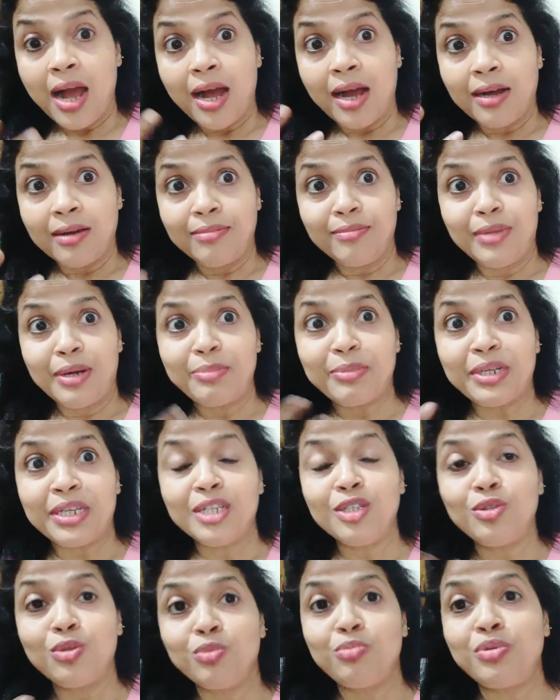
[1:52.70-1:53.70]
আমি কিন্তু
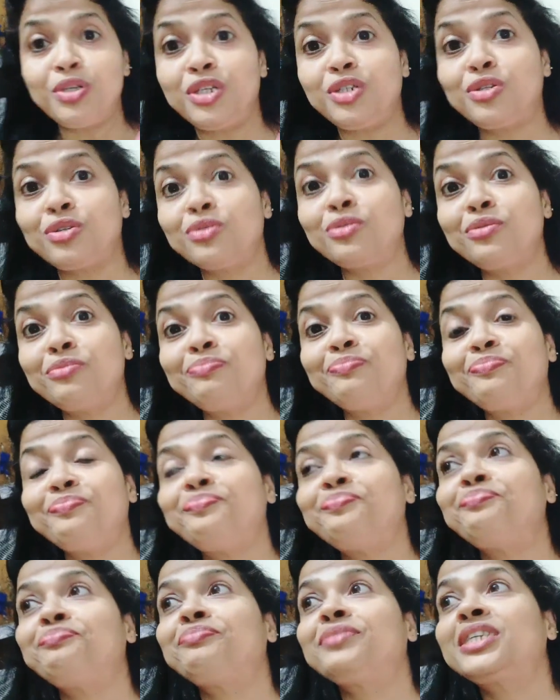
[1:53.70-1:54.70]
ভীষণ
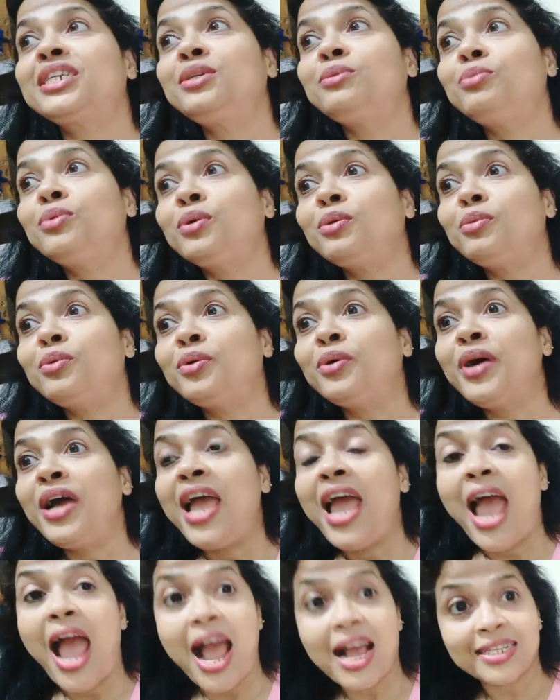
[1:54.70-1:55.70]
কি বলবো
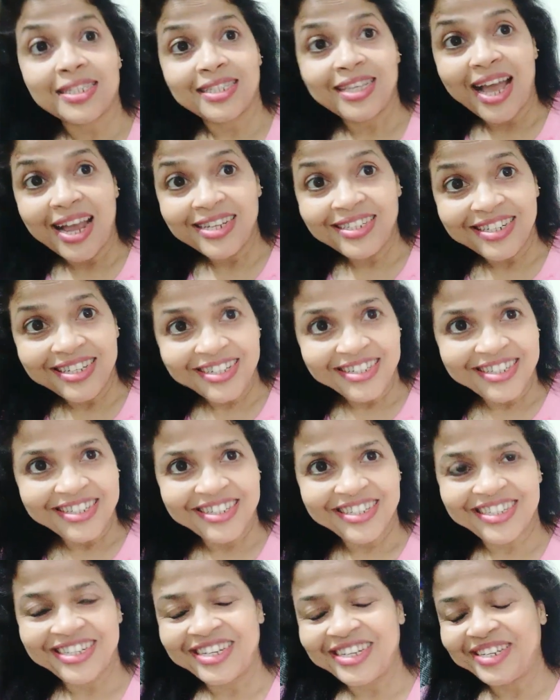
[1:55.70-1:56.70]
এক্সাইটেড
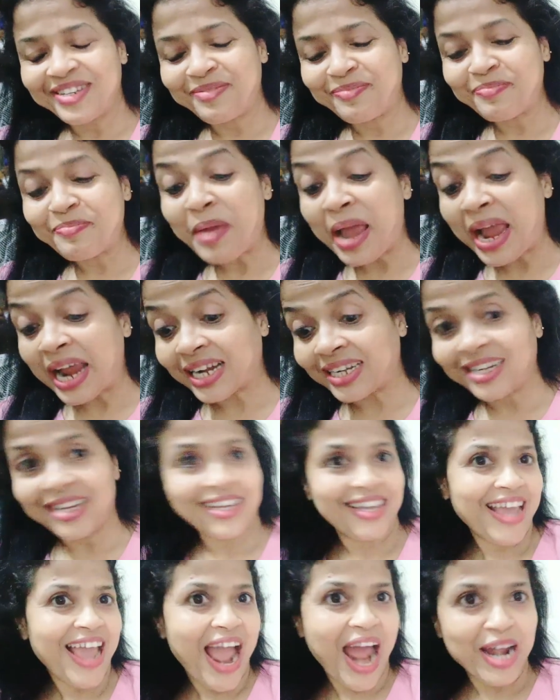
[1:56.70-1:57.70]
সেই ব্যাগটাকে
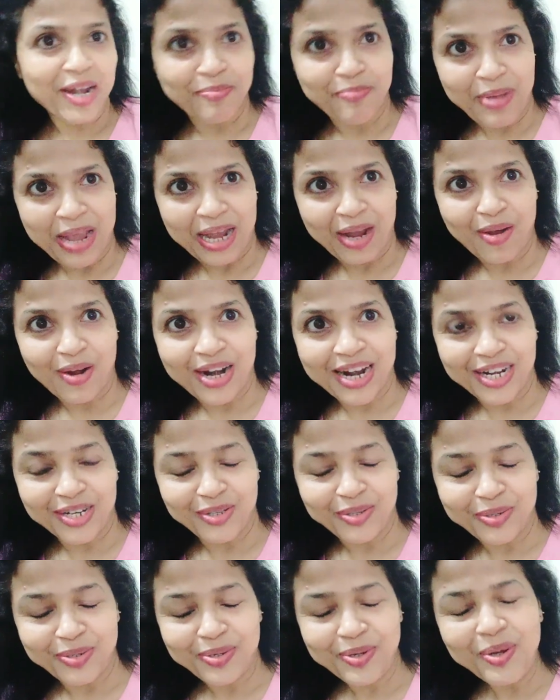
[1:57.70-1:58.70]
আনপ্যাক করার জন্য
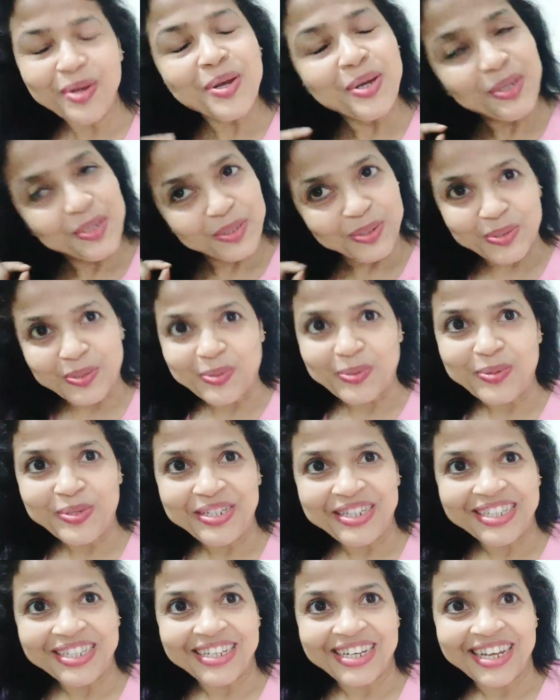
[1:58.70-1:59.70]
চলুন
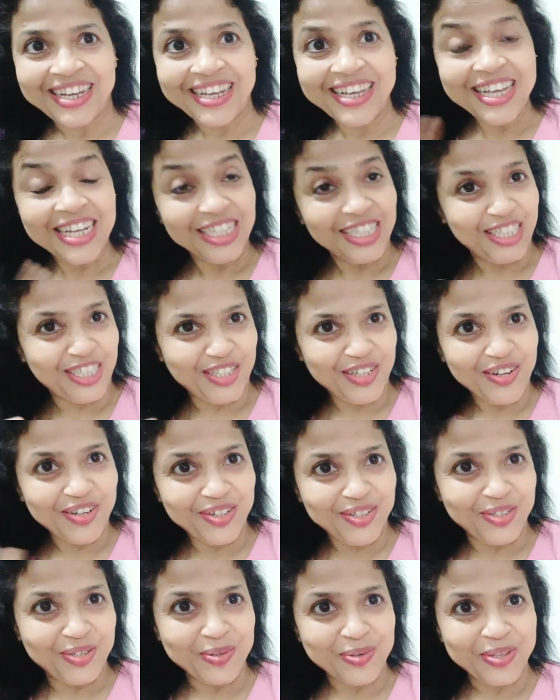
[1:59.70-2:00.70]
সেটাকে চট
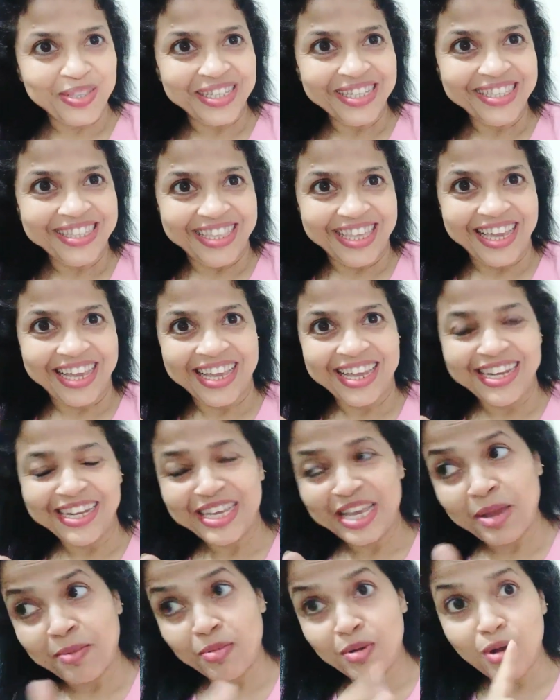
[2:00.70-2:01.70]
জলদি দেখে নিই
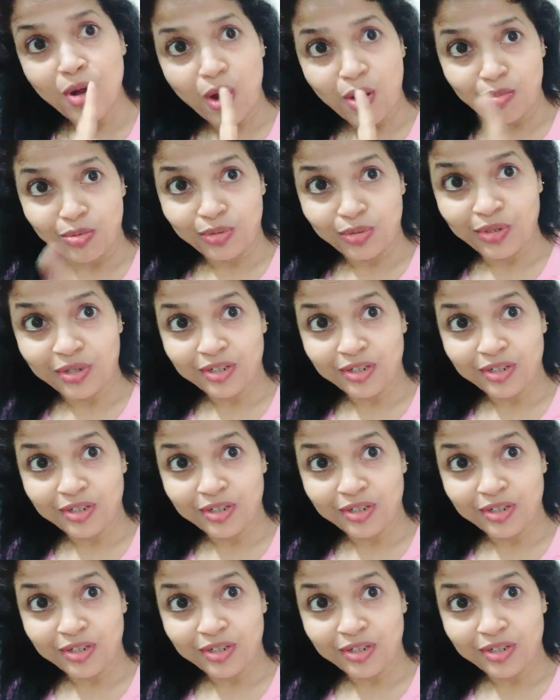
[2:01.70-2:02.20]
এবং অবশ্যই কিন্তু